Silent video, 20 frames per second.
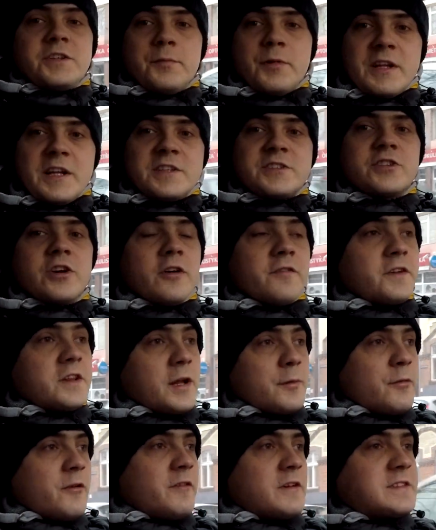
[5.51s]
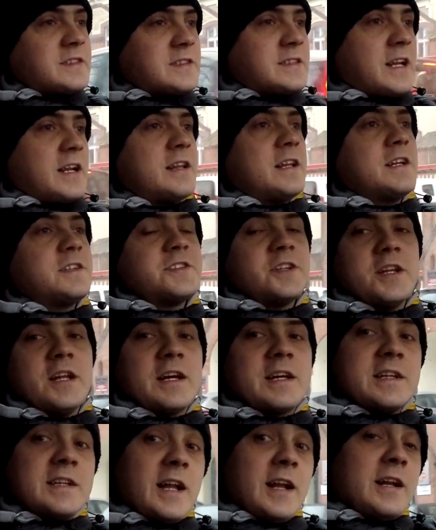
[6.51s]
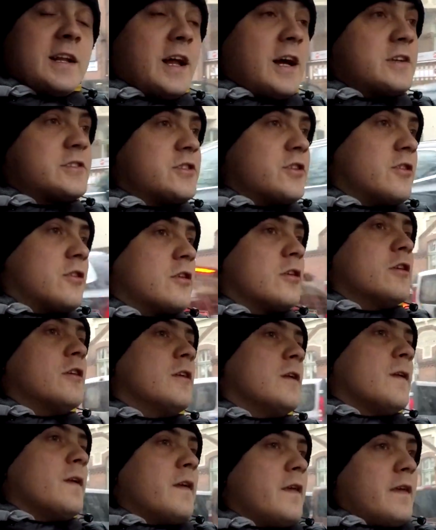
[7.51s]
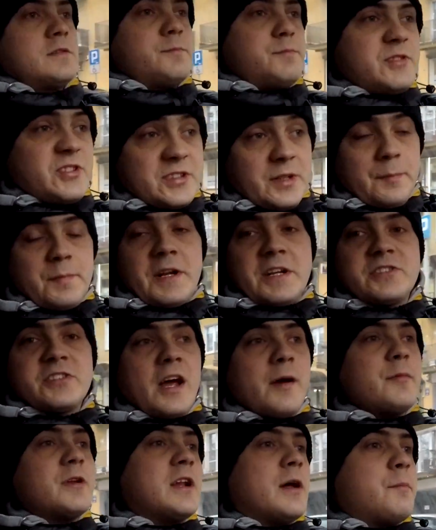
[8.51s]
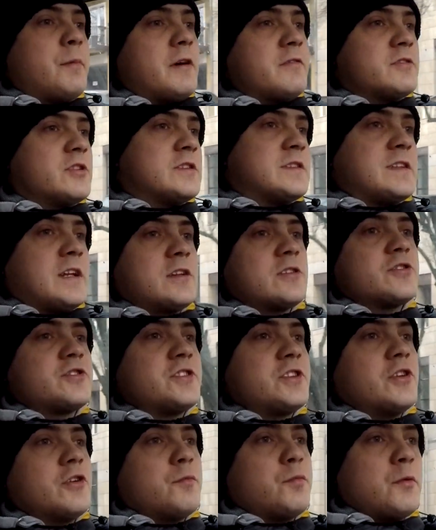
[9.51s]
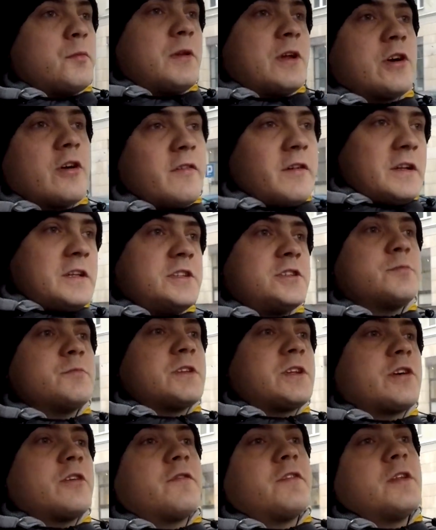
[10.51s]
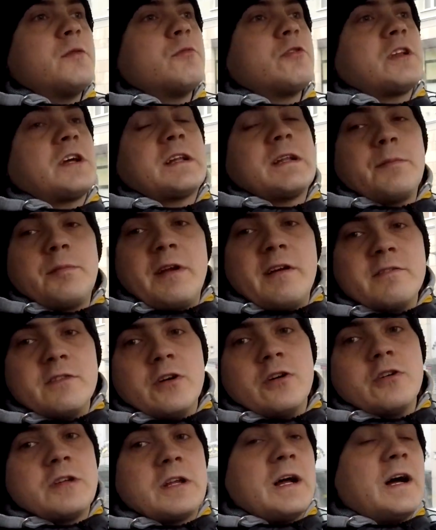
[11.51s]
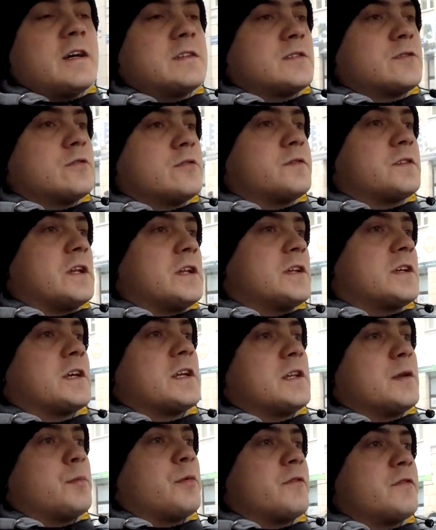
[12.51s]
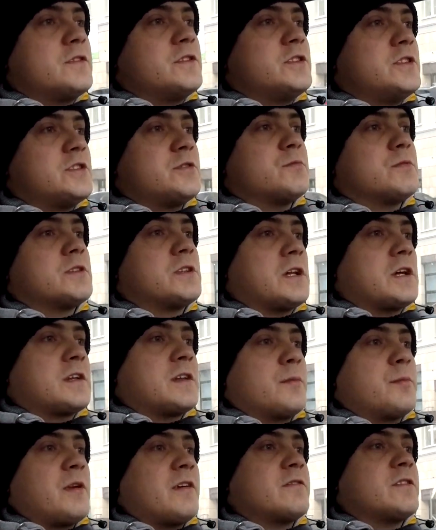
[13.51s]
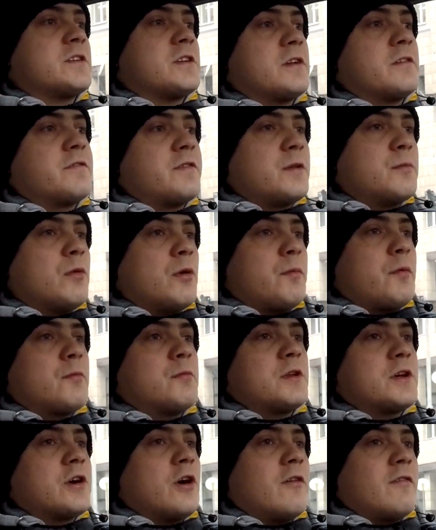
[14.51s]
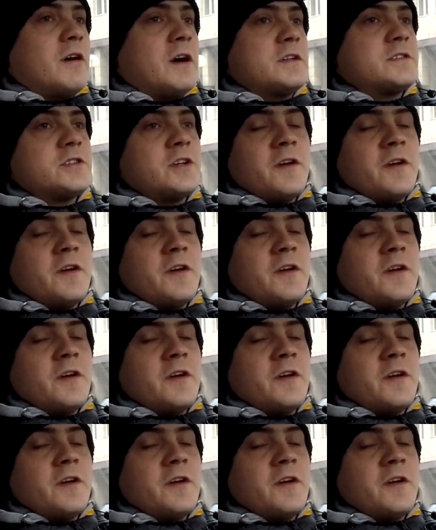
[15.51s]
Siemaneczko, witamy Was serdecznie na kanale Nashor przepraszamy na pewno za to, że nie opublikowaliśmy tego filmu tak naprawdę od razu, wtedy kiedy powinniśmy tak naprawdę ten film opublikować.